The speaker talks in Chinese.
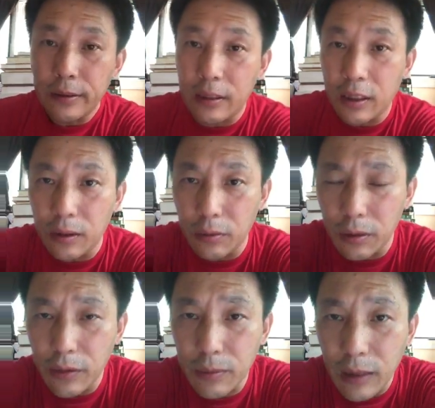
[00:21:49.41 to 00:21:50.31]
那这些东
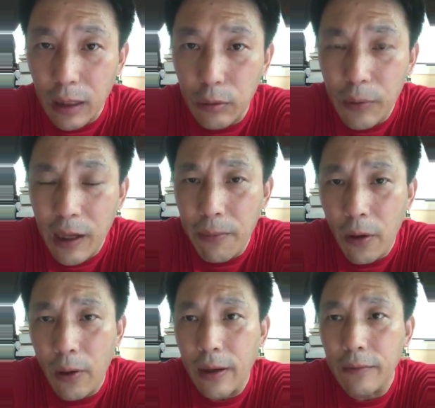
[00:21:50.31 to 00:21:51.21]
西为什么大陆不敢
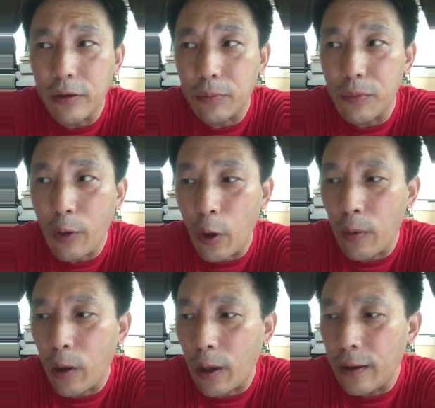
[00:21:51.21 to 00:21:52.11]
报啊？为什么不报一
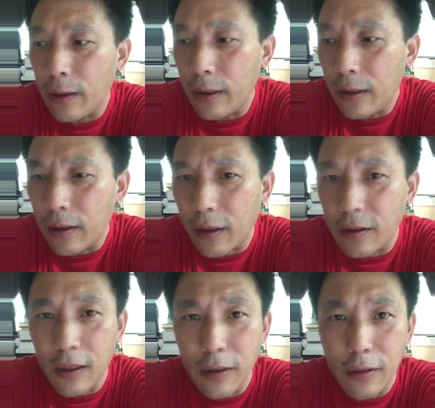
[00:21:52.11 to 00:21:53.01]
报啊？
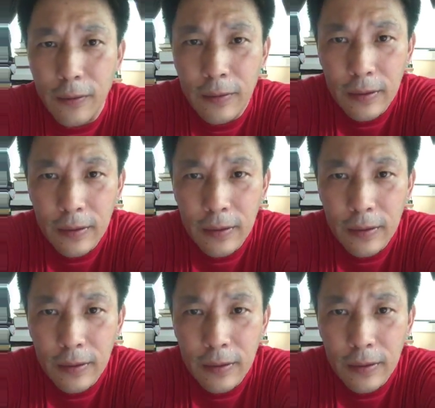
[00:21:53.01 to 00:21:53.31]
而且，